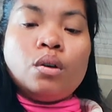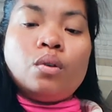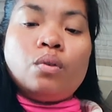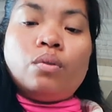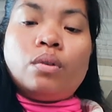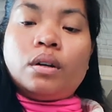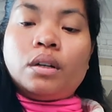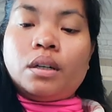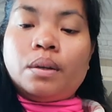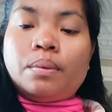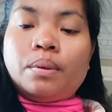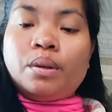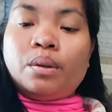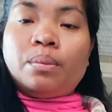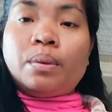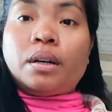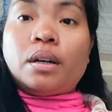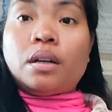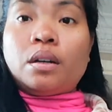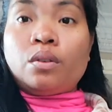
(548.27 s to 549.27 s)
Wag naman
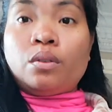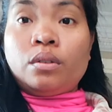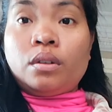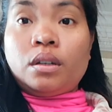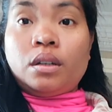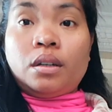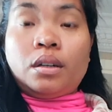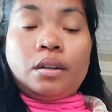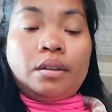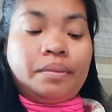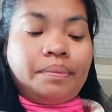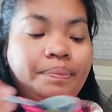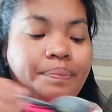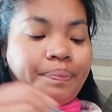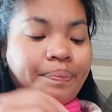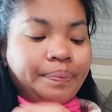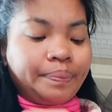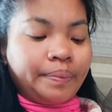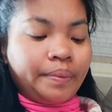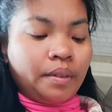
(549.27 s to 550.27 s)
yung magkaroon ka ng
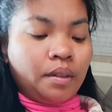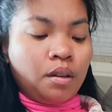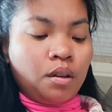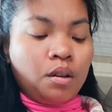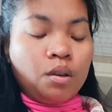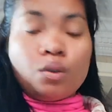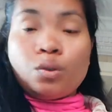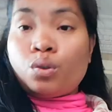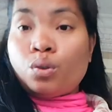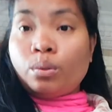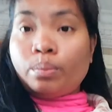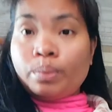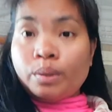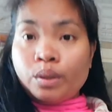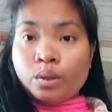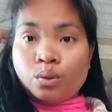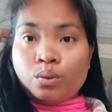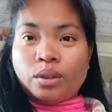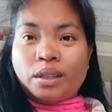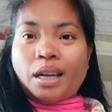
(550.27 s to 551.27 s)
super
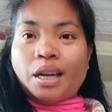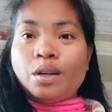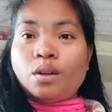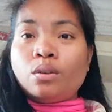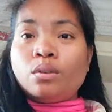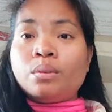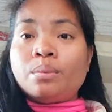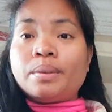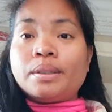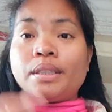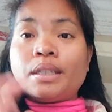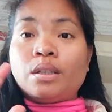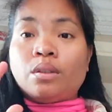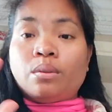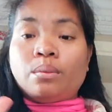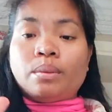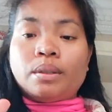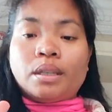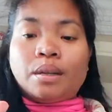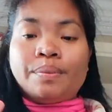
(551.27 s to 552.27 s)
sweet. Ayoko na
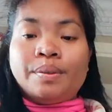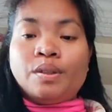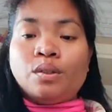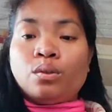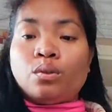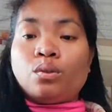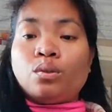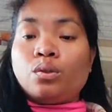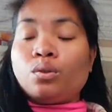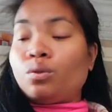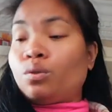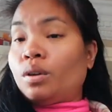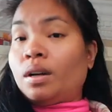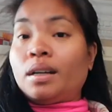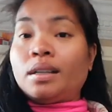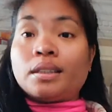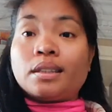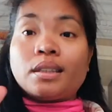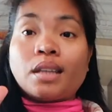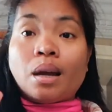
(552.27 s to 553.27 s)
masyadong matamis. Yung gusto ko
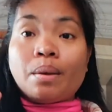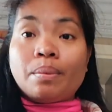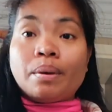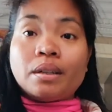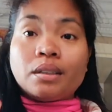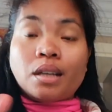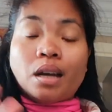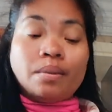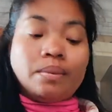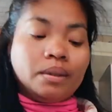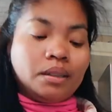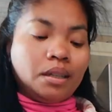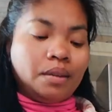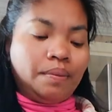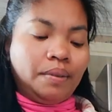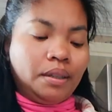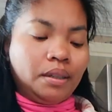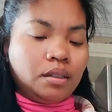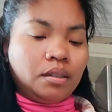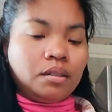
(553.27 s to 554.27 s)
ng tamang-tamang
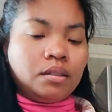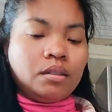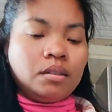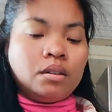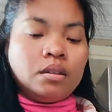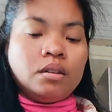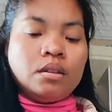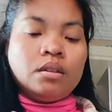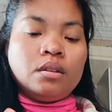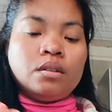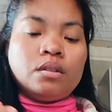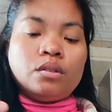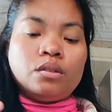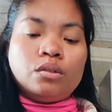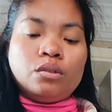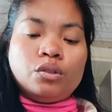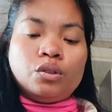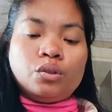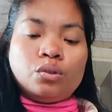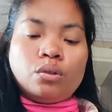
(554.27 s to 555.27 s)
tamis.
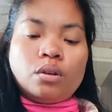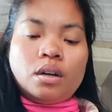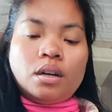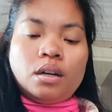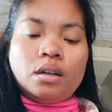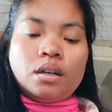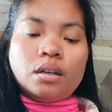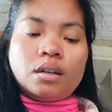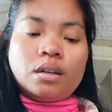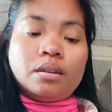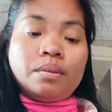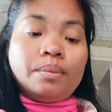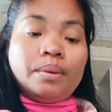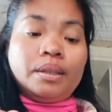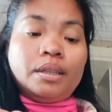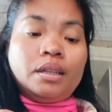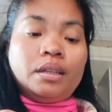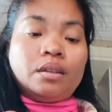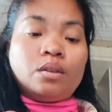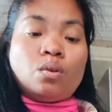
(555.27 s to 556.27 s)
So, sugar lang
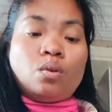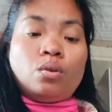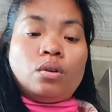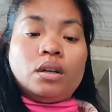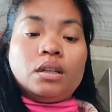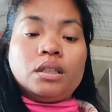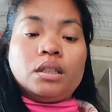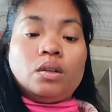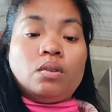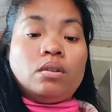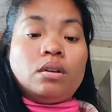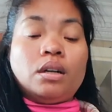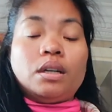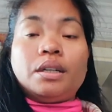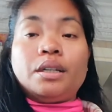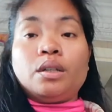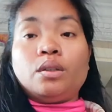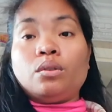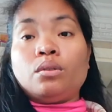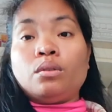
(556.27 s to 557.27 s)
gagamitin ko kasi wala
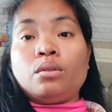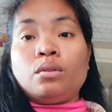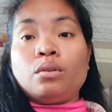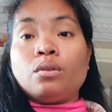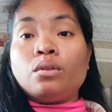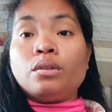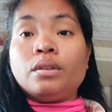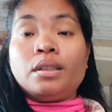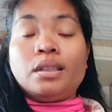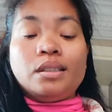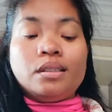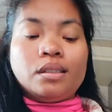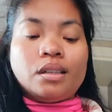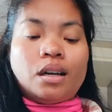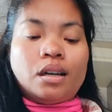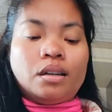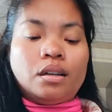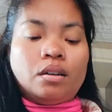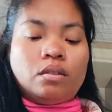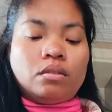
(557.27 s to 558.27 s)
dito ang
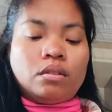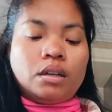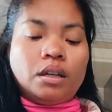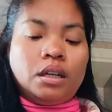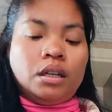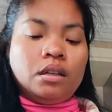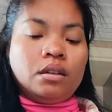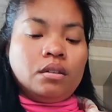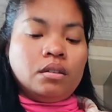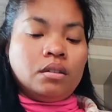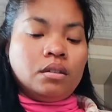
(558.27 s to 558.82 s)
kondensada, okay?